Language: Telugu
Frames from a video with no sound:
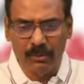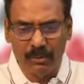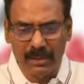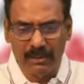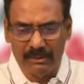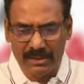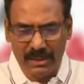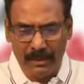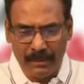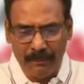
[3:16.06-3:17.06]
అనుకుంటాను
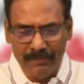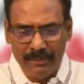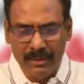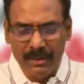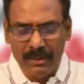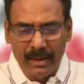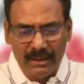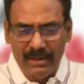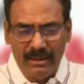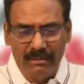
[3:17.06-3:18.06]
సభ
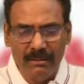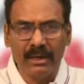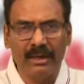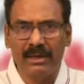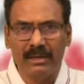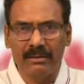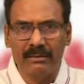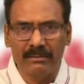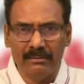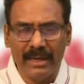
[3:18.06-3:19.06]
అది అక్కడ
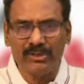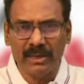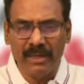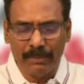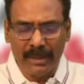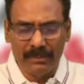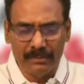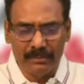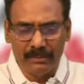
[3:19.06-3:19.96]
యాక్చువల్గా ప్లాను